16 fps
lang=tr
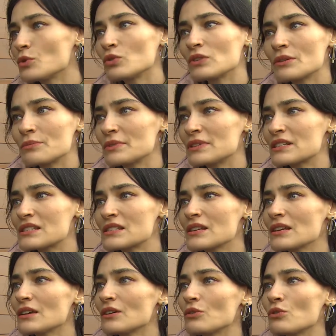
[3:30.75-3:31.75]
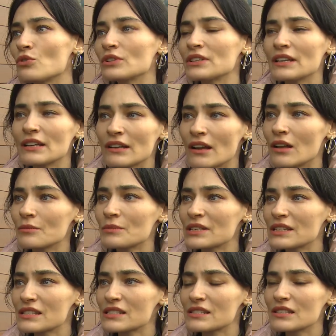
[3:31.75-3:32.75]
olabilirse orada yer
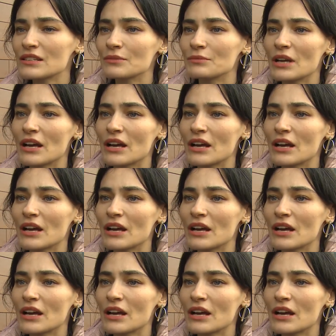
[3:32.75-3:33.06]
almak isterim.